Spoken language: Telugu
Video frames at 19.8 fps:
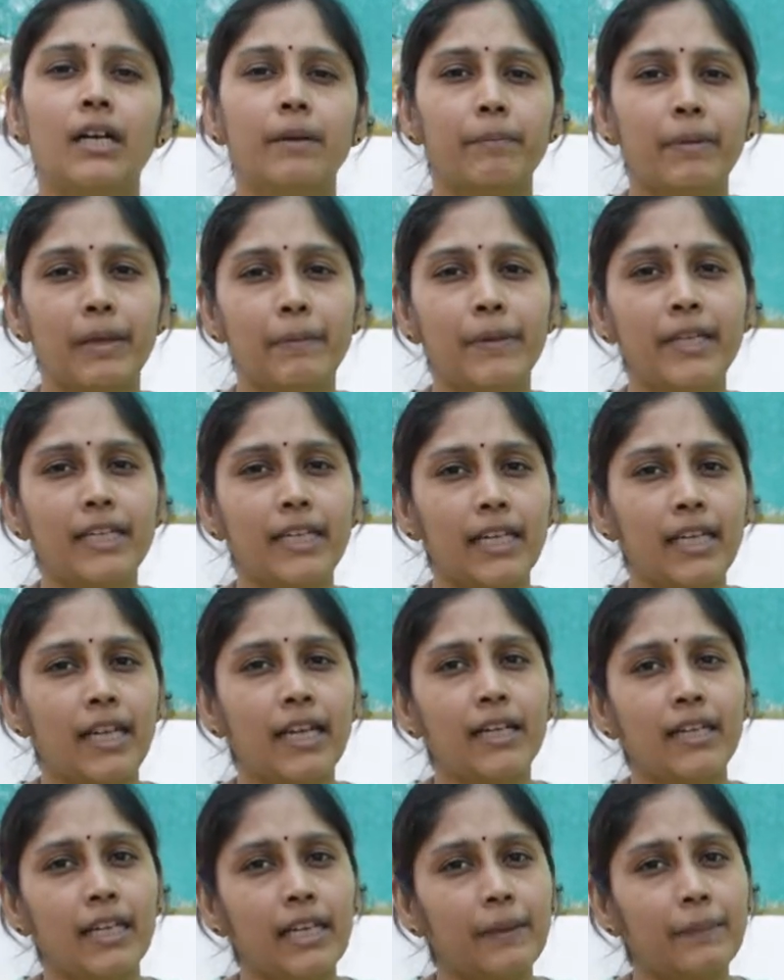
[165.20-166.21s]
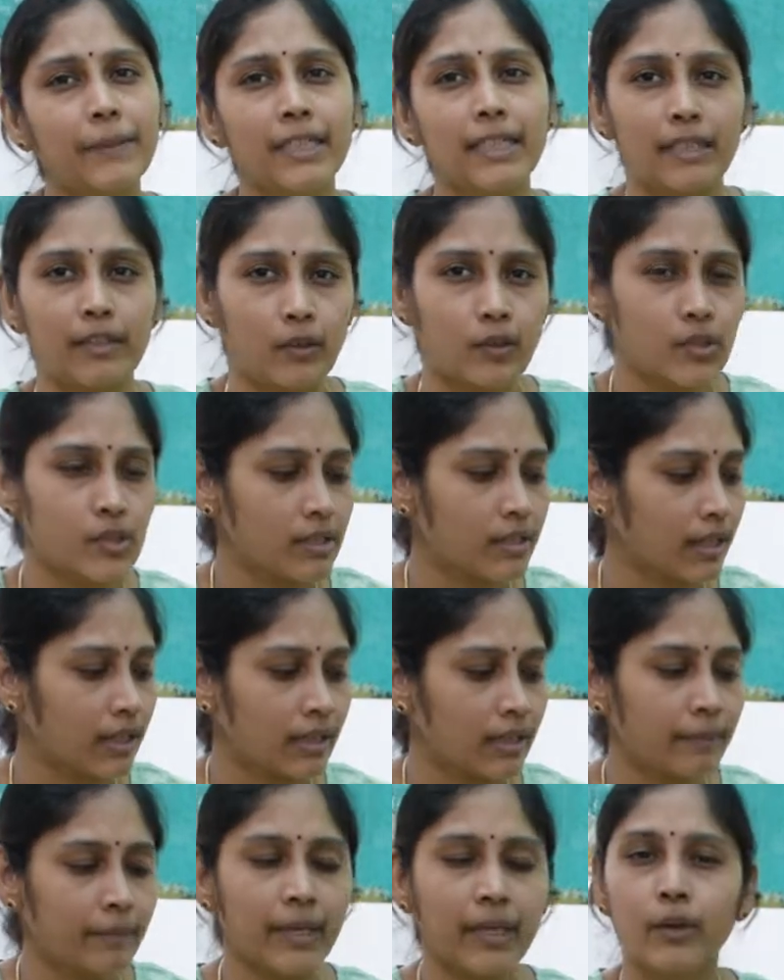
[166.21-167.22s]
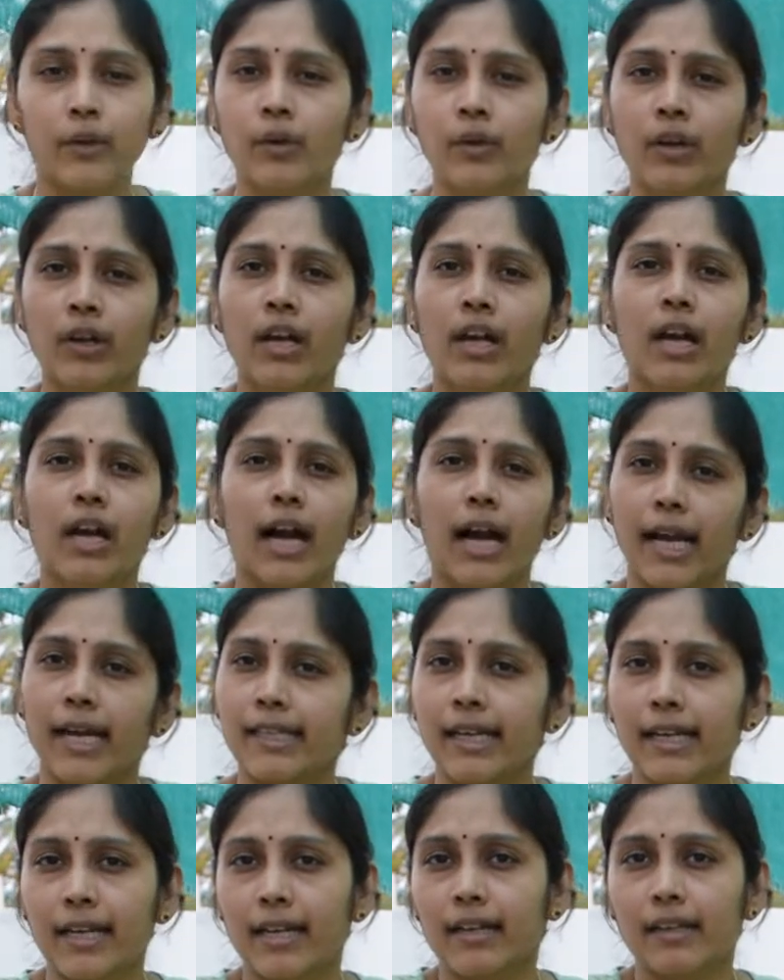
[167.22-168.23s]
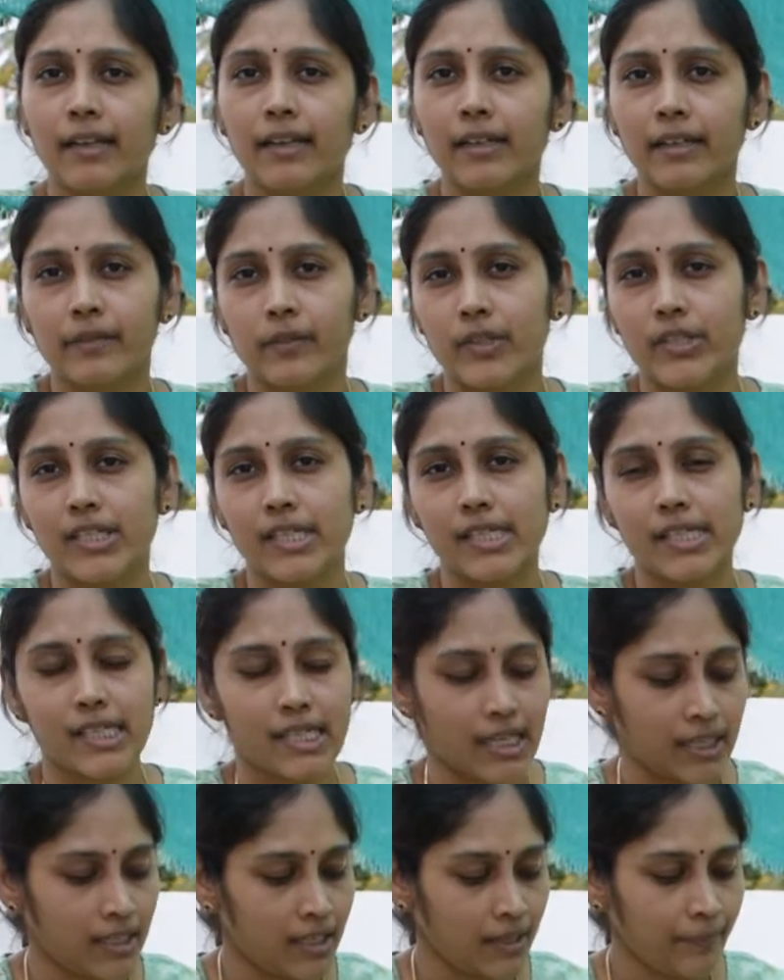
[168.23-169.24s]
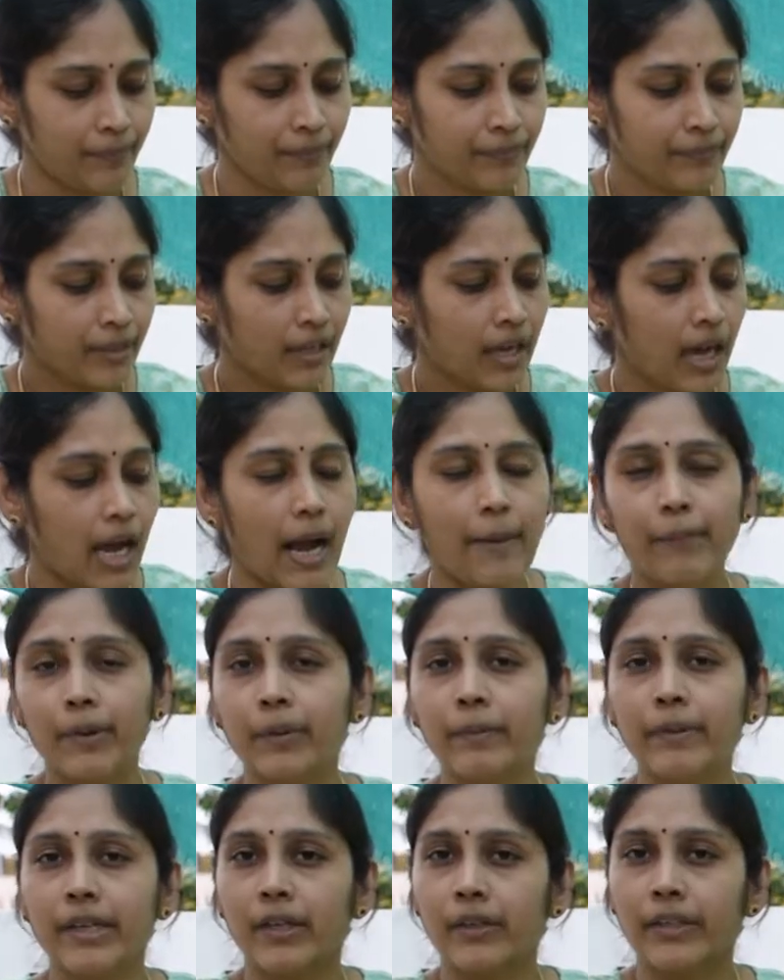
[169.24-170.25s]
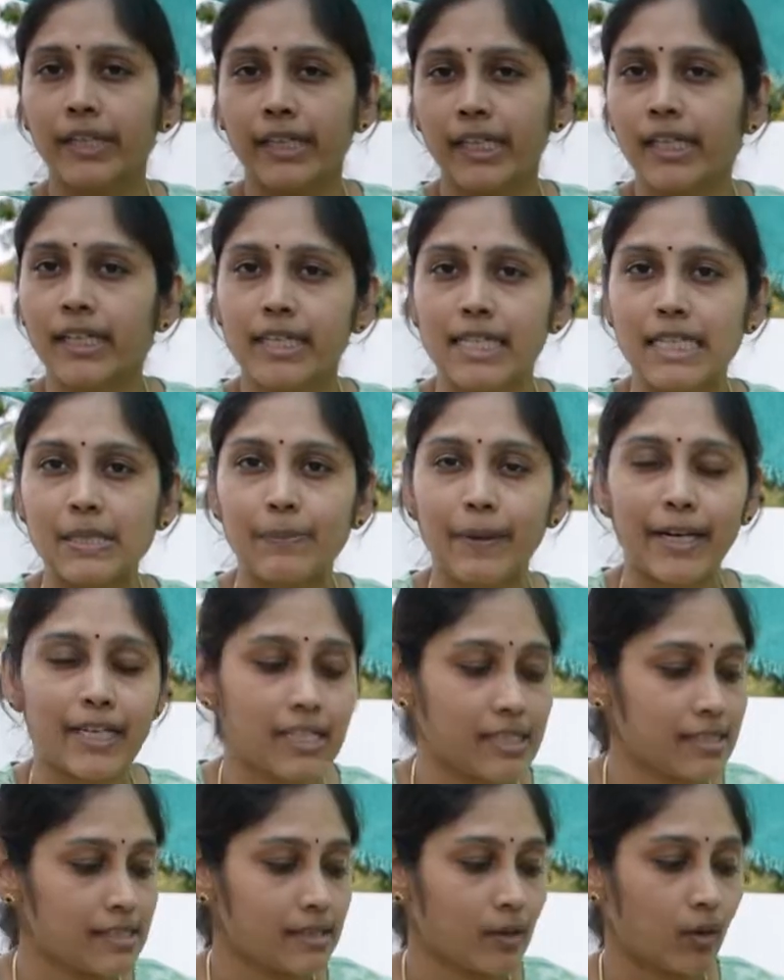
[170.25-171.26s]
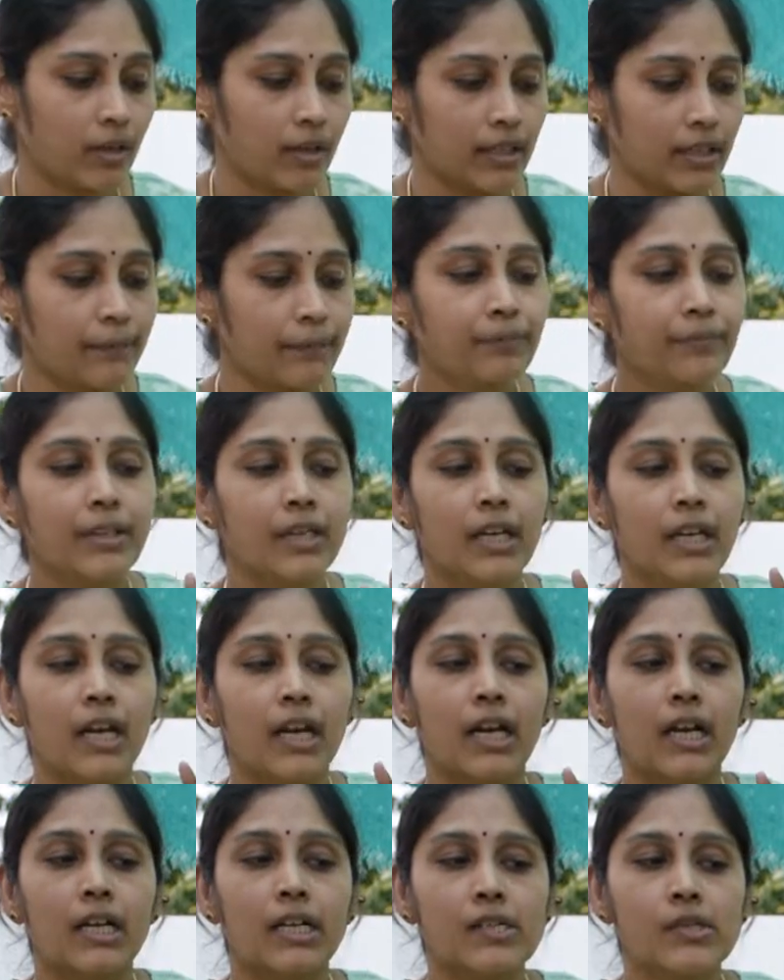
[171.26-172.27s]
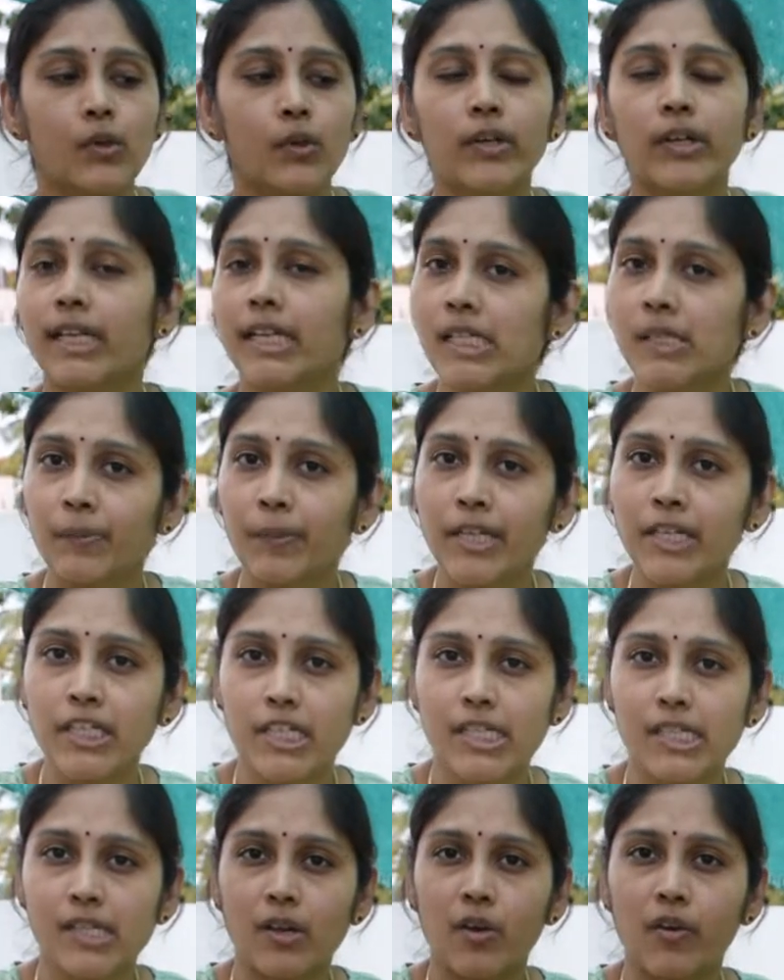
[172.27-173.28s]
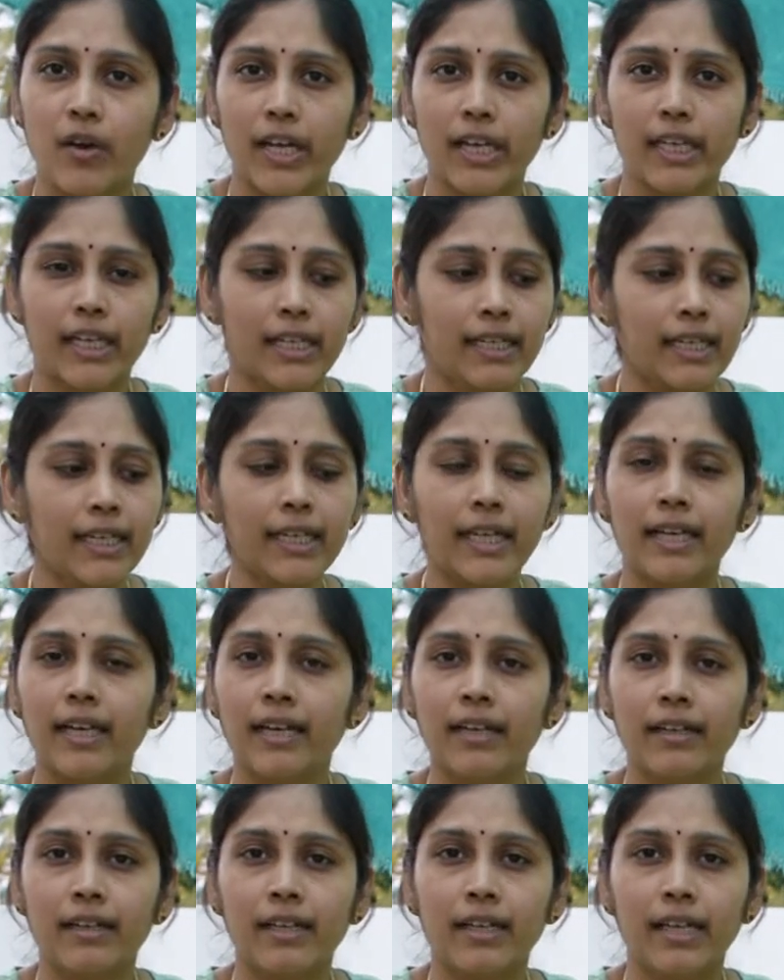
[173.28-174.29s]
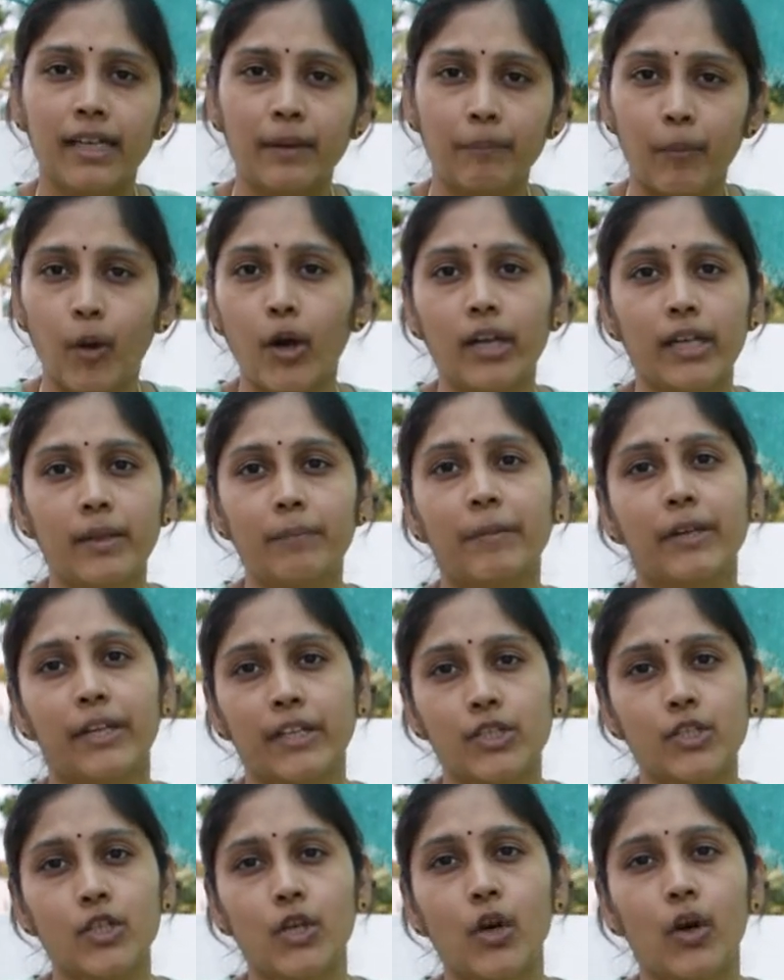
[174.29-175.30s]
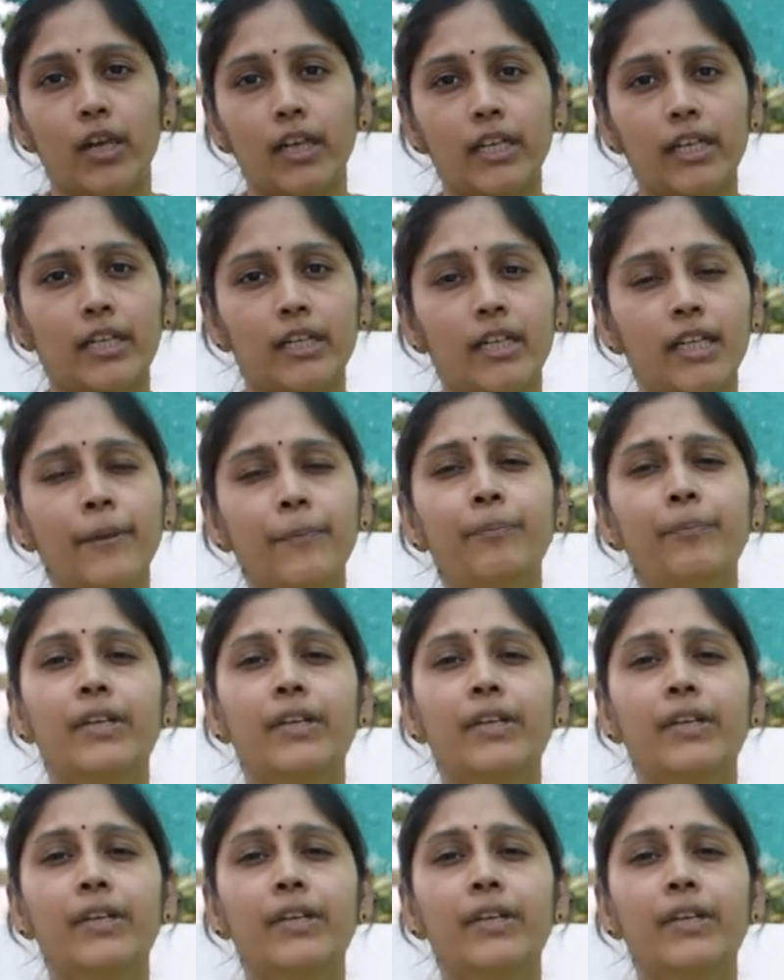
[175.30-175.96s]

మేబీ నెల నెల పదిహేను రోజుల కల్లా మీకు ఐదారు ఆకులనే వచ్చేస్తాయి అప్పుడు మీరు దీన్ని ట్రాన్స్ప్లాంట్ చేసుకోవాలి సో ట్రాన్స్ప్లాంట్ చేసుకోవాలి అంటే ఎలాంటి పాట్ని మనం ఎంచుకోవాలి అంటే